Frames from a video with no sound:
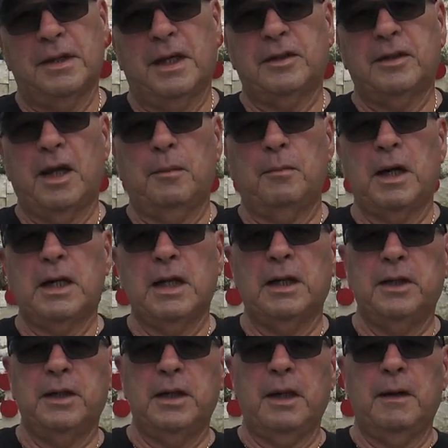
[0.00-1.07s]
está de más que
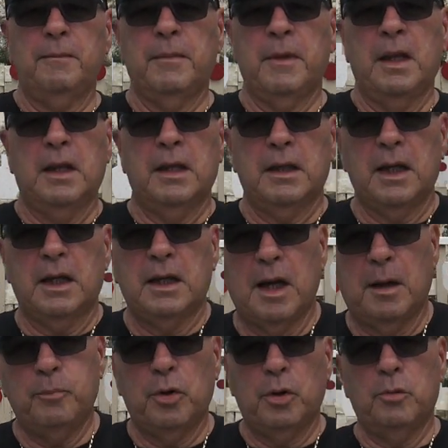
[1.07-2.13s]
les diga que en
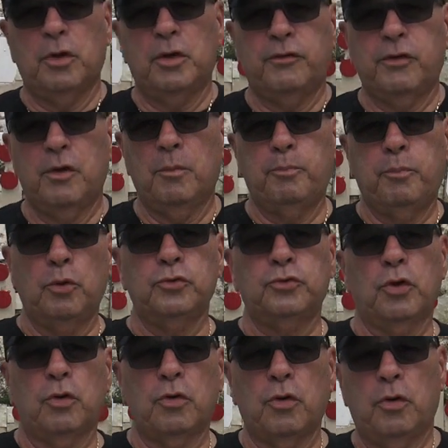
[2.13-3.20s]

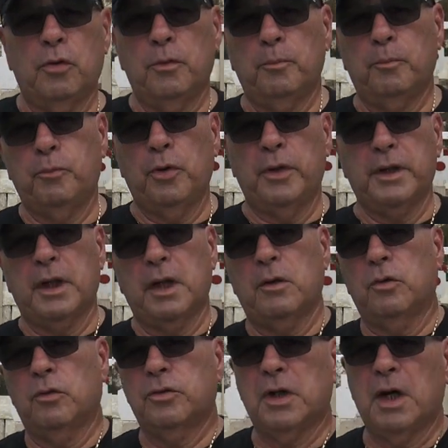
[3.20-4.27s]
campodemolición.com pueden
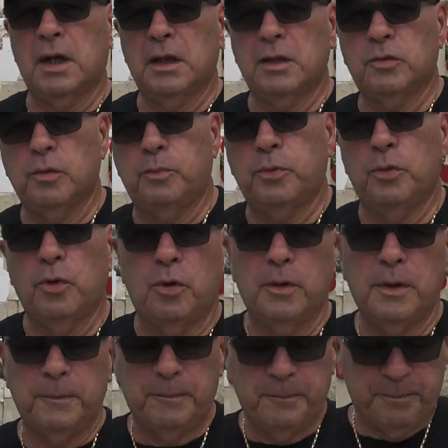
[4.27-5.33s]
encontrar estos
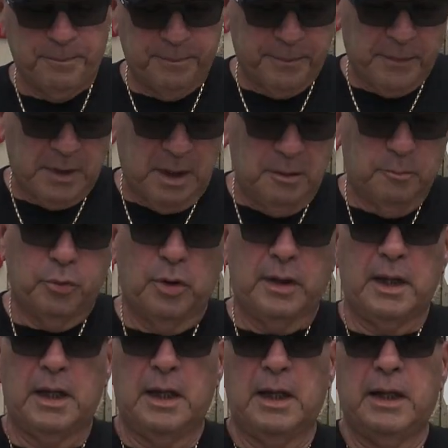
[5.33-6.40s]
pullovers.
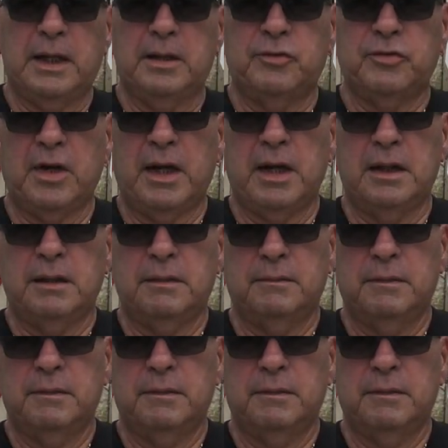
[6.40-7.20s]
Puedes elegir tres,